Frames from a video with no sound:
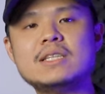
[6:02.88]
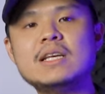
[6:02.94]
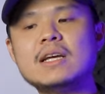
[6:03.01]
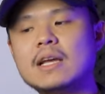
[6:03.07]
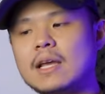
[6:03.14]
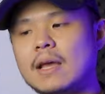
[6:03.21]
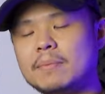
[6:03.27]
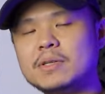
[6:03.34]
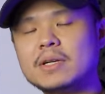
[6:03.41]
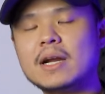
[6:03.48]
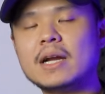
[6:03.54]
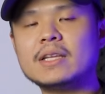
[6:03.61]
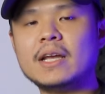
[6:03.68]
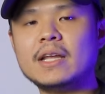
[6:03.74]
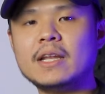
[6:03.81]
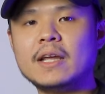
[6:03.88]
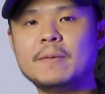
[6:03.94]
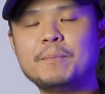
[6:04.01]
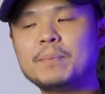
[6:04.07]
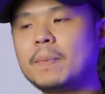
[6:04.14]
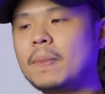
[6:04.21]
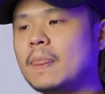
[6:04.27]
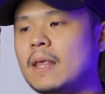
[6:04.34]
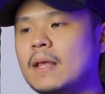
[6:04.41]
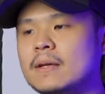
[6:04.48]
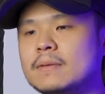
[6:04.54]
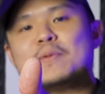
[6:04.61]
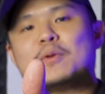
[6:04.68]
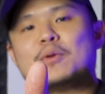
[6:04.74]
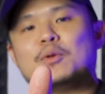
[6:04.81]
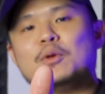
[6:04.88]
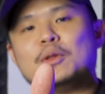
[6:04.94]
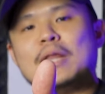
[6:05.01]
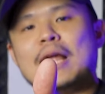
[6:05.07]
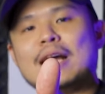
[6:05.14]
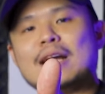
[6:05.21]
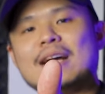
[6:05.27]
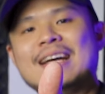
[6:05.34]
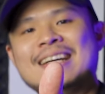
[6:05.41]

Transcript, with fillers: si capture card-nya ini. Good luck!